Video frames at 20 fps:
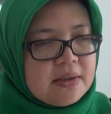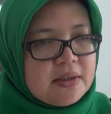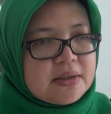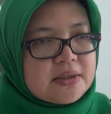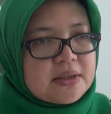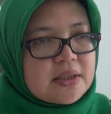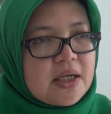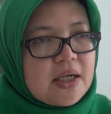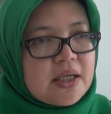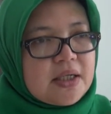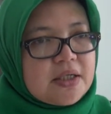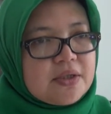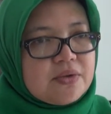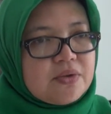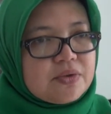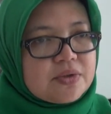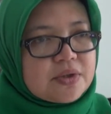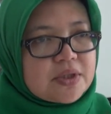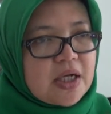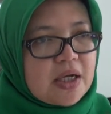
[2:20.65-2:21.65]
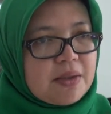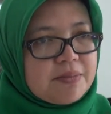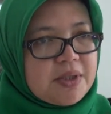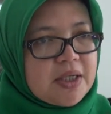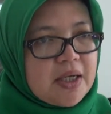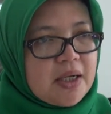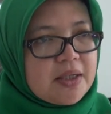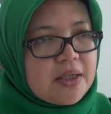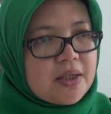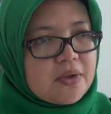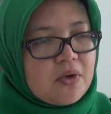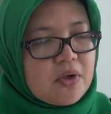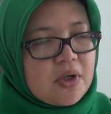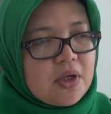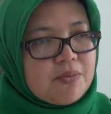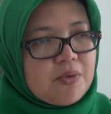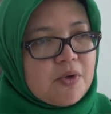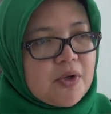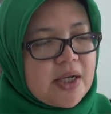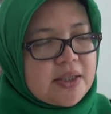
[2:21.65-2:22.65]
sekaligus kami ada
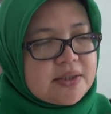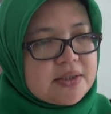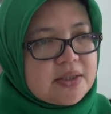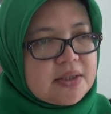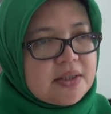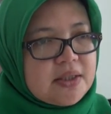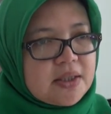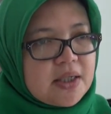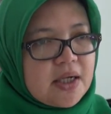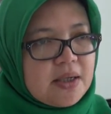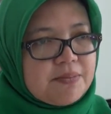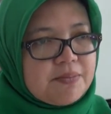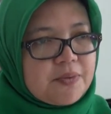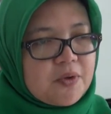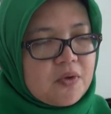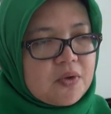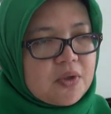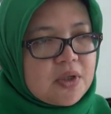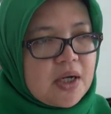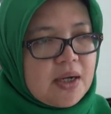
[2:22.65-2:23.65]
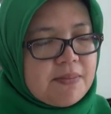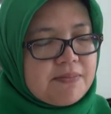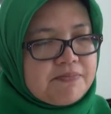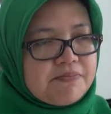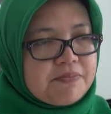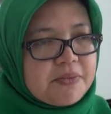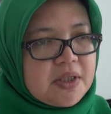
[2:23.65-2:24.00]
kolaborasi dengan program